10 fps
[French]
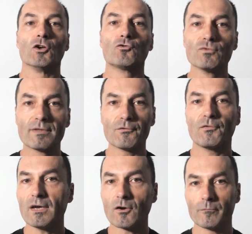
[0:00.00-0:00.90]
Tout est
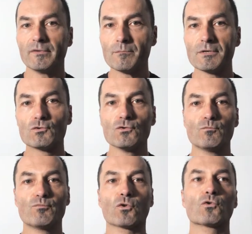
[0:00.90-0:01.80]
fait comme
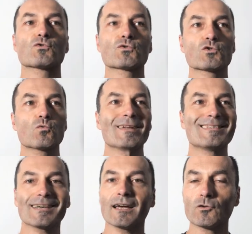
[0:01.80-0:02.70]
d'habitude pour que ce soit
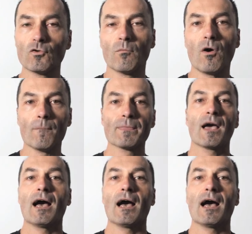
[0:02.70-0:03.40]
directement